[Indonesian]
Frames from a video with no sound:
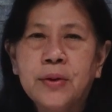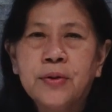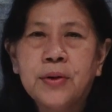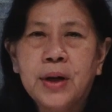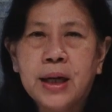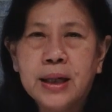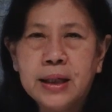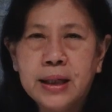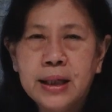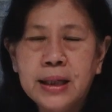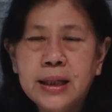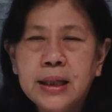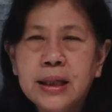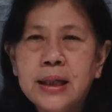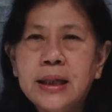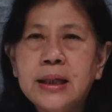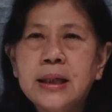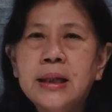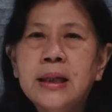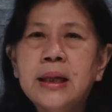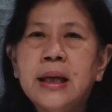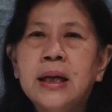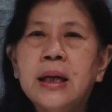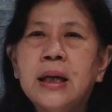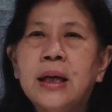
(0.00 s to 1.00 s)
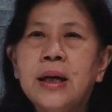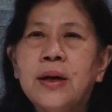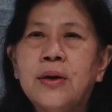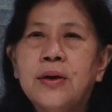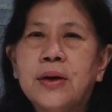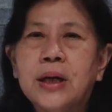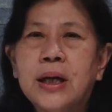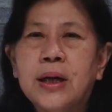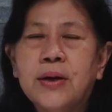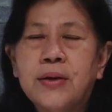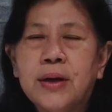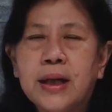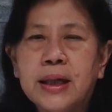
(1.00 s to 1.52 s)
Tuhan ingin
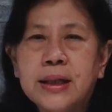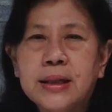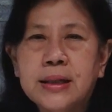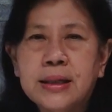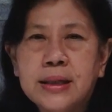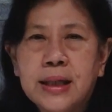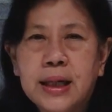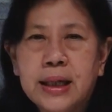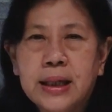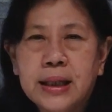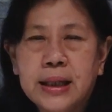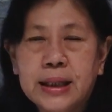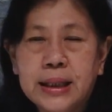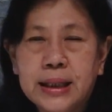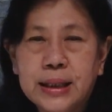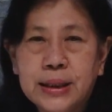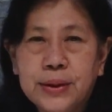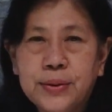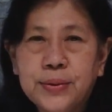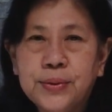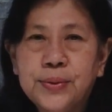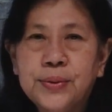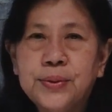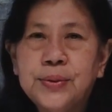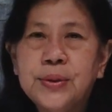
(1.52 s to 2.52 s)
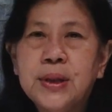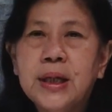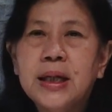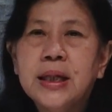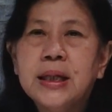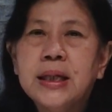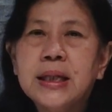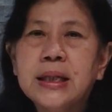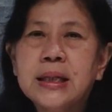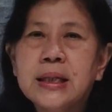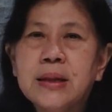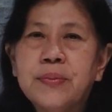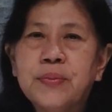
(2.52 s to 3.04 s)
orang-orang Israel itu
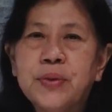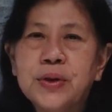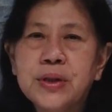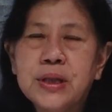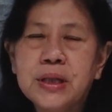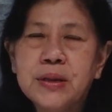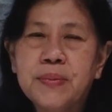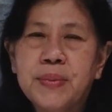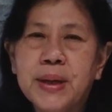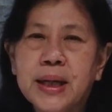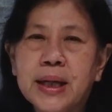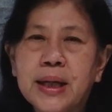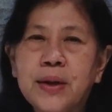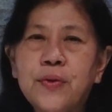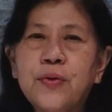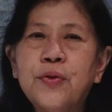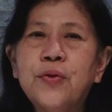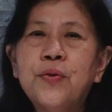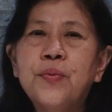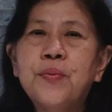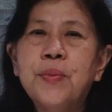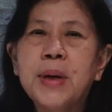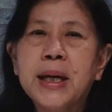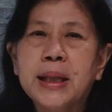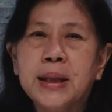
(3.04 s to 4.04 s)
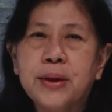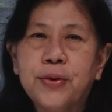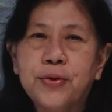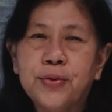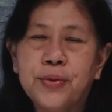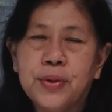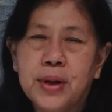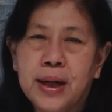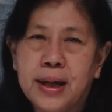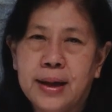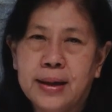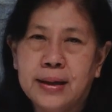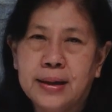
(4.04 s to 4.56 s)
disebut sebagai umat
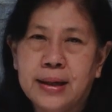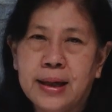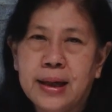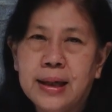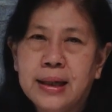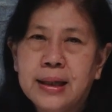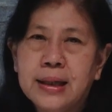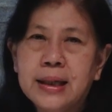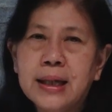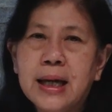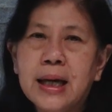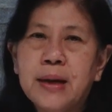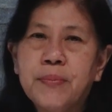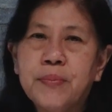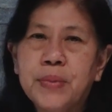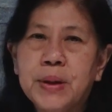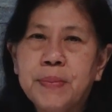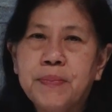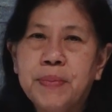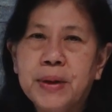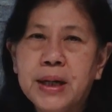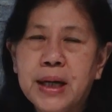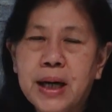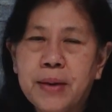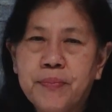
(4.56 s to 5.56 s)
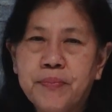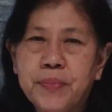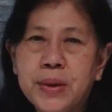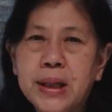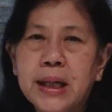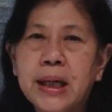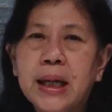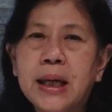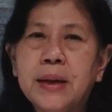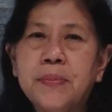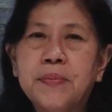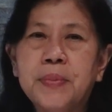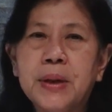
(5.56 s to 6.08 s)
Tuhan yang
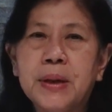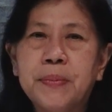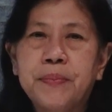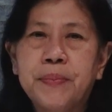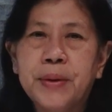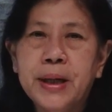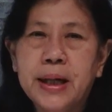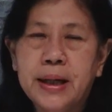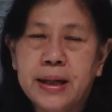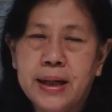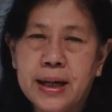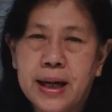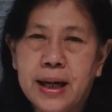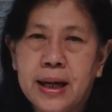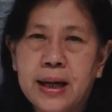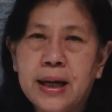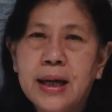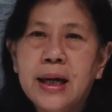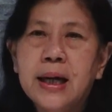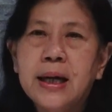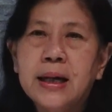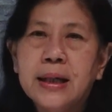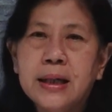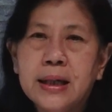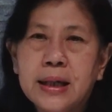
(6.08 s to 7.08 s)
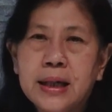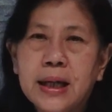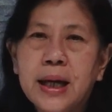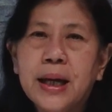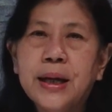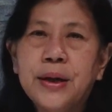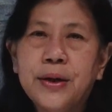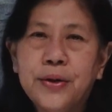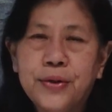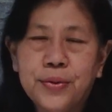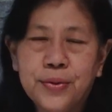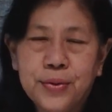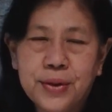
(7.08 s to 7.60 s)
berpenampilan berbeda
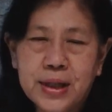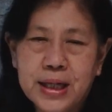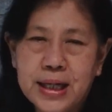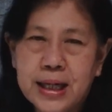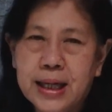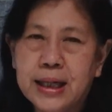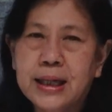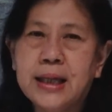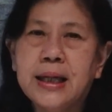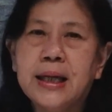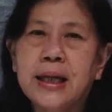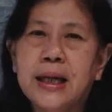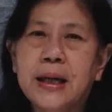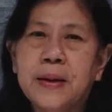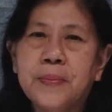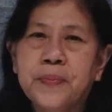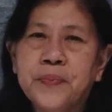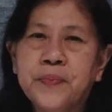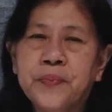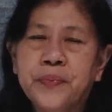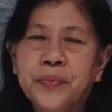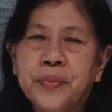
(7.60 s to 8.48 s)
dengan dunia ini.